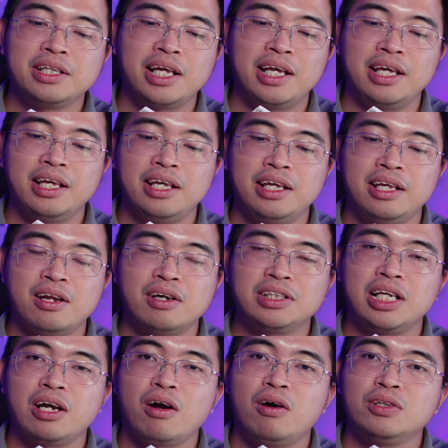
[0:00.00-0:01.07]
thì nó
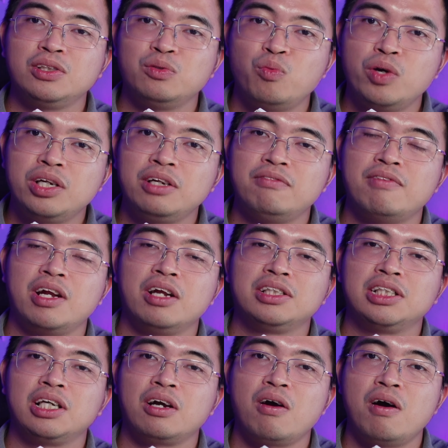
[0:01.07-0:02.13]
sẽ có switch và nó
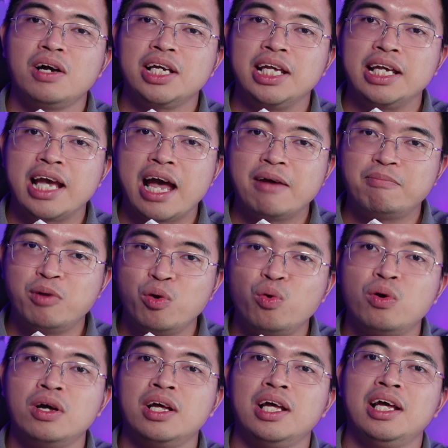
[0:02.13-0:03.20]
sẽ có keycap
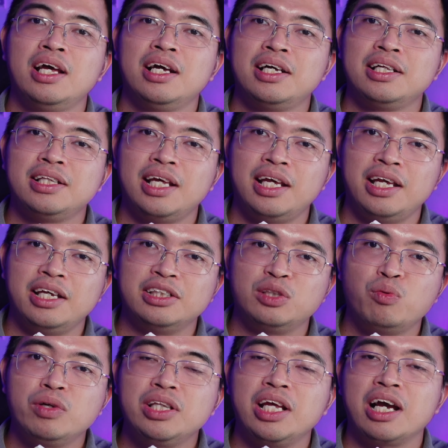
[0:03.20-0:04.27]
luôn thì
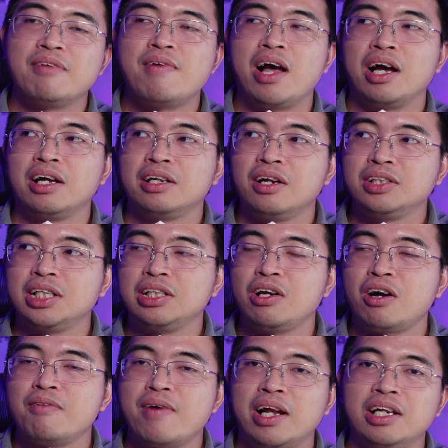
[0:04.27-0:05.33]
switch thì các bạn nó sẽ cho
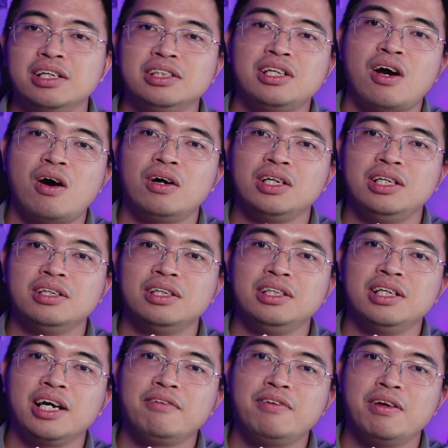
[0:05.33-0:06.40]
các bạn lựa chọn giữa
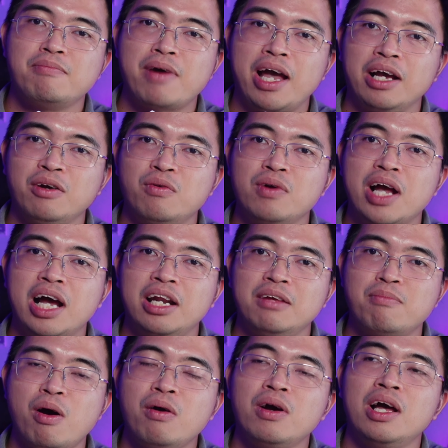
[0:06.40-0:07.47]
những cái phiên bản của
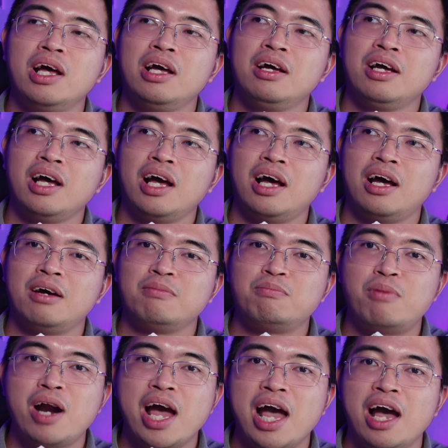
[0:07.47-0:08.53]
Calibox à,
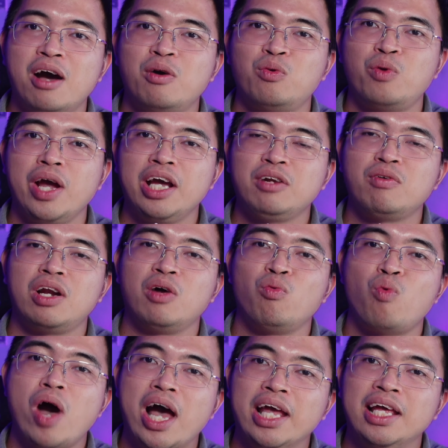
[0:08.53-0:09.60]
brown red hoặc là
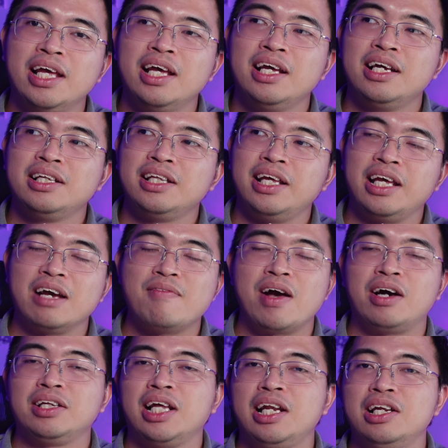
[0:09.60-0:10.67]
white thì các
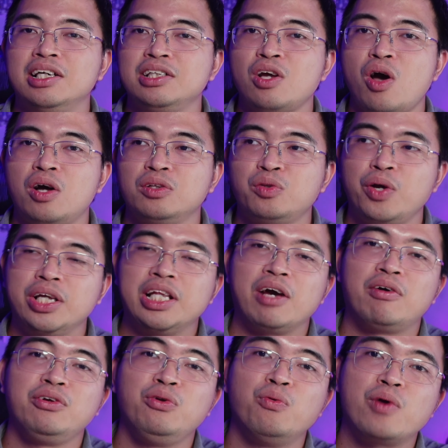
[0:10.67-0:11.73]
bạn có thể lựa chọn tùy theo
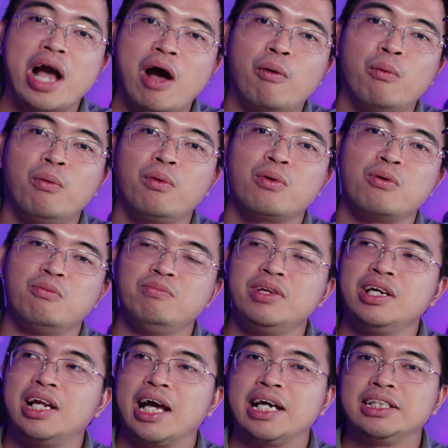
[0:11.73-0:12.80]
cái nhu cầu cũng
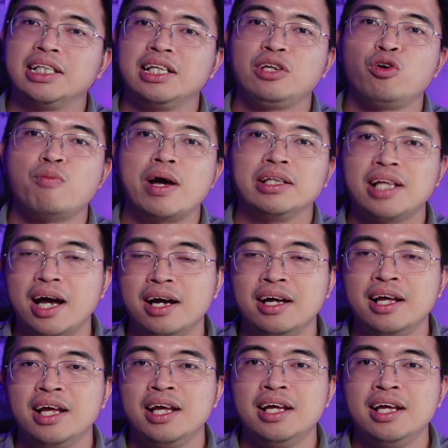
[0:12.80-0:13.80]
như là cái sở thích của bản thân